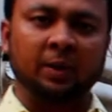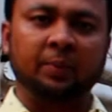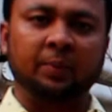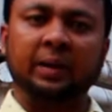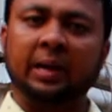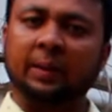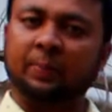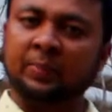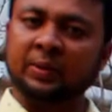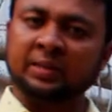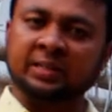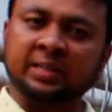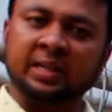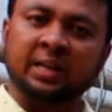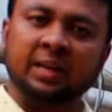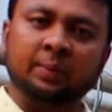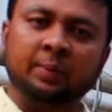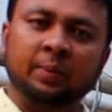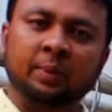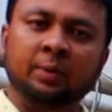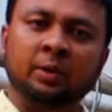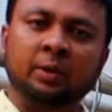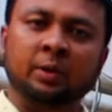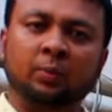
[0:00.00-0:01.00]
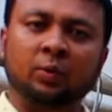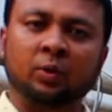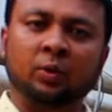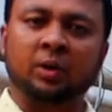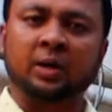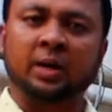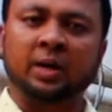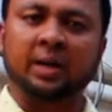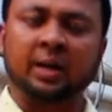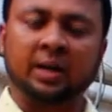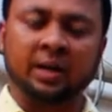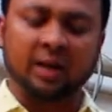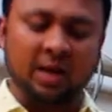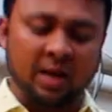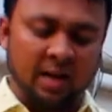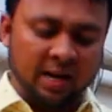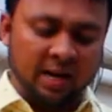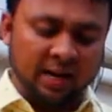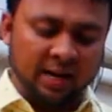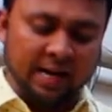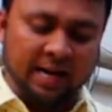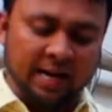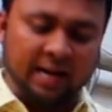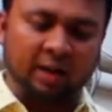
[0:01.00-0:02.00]
পারবেন আপনি চাইলে বিভিন্ন প্রকারের
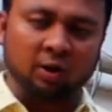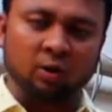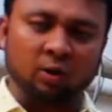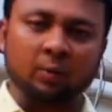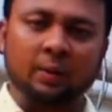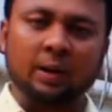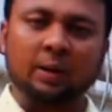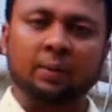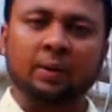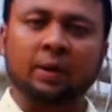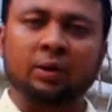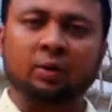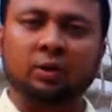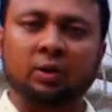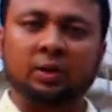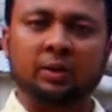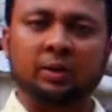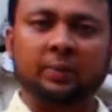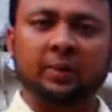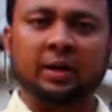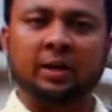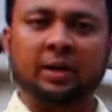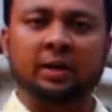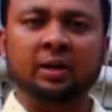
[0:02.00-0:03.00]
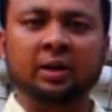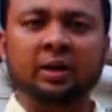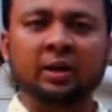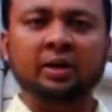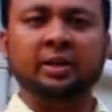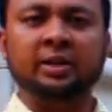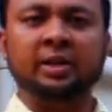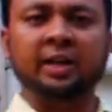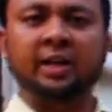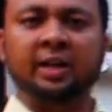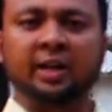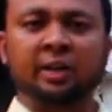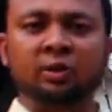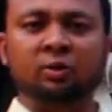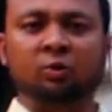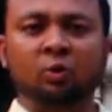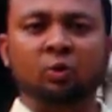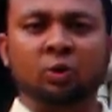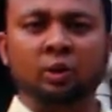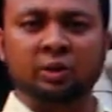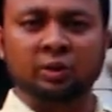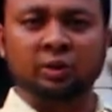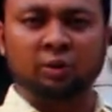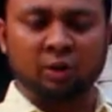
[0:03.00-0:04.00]
কালারও ব্যবহার করতে পারেন সেটা কিন্তু
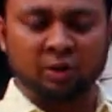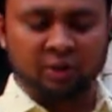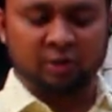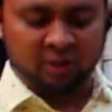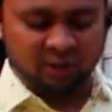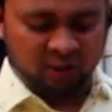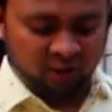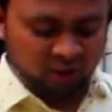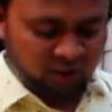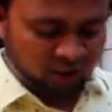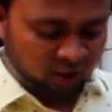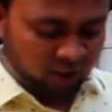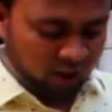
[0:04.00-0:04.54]
ক্ষতিকর জিনিস